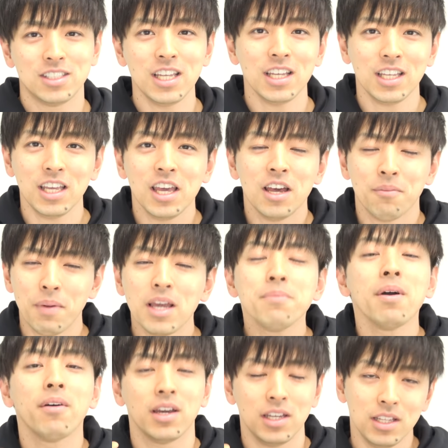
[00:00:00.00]
ぜひ、まあ、
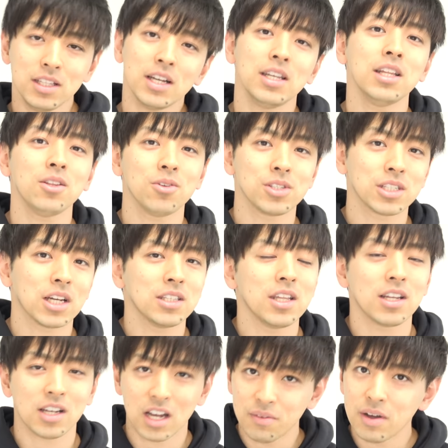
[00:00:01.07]
今はインターネットを使っ
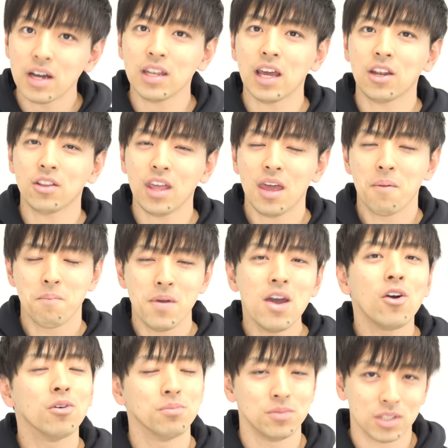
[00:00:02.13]
てて構わないので
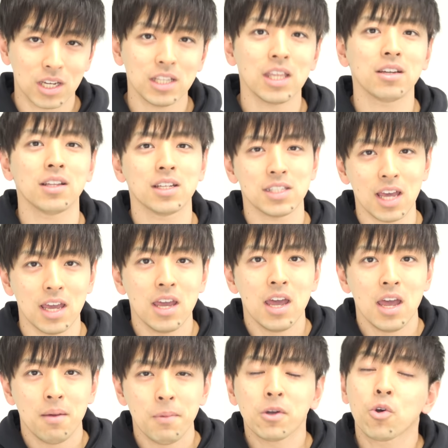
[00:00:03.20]
目を向けてください。
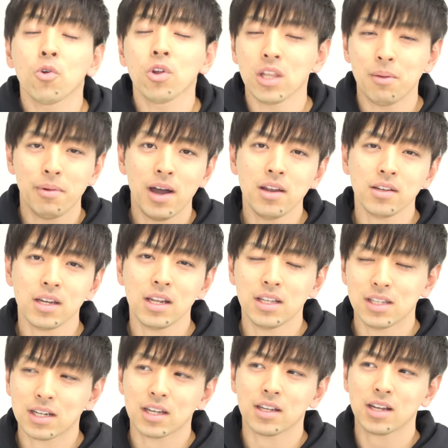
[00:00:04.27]
まあ、コロナもあるか
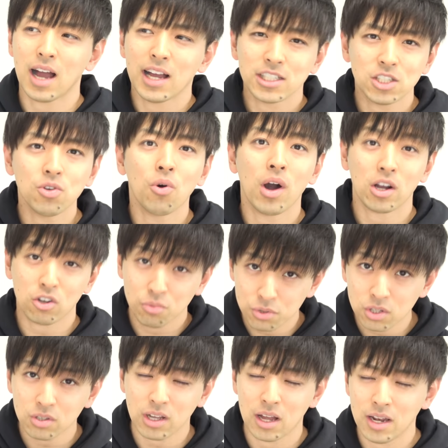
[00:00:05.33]
らなかなか足を運
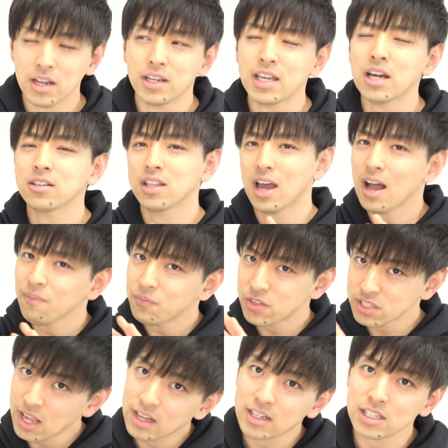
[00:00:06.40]
ぶとか、ね、リアルで会って
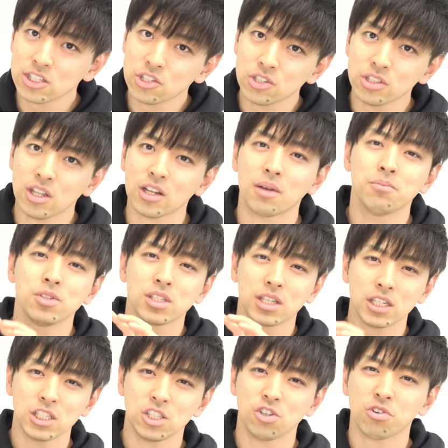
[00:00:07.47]
参加するっていうのが
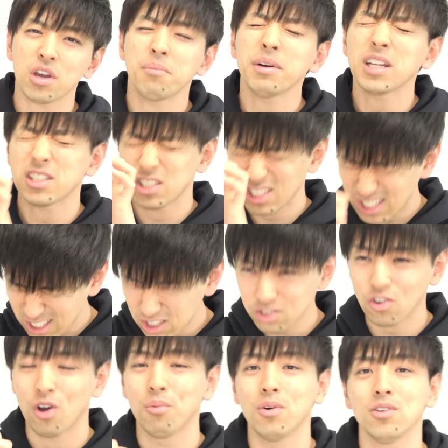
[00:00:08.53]
難しい状況はまだ続
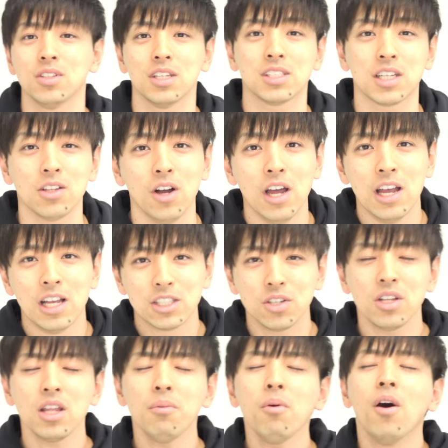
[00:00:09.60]
くと思うんですけど、
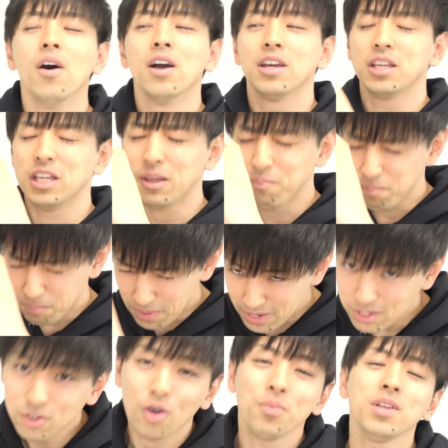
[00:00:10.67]
それでもいっ
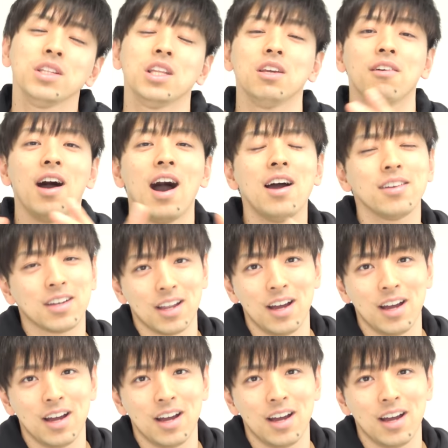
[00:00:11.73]
ぱいコミュニティはある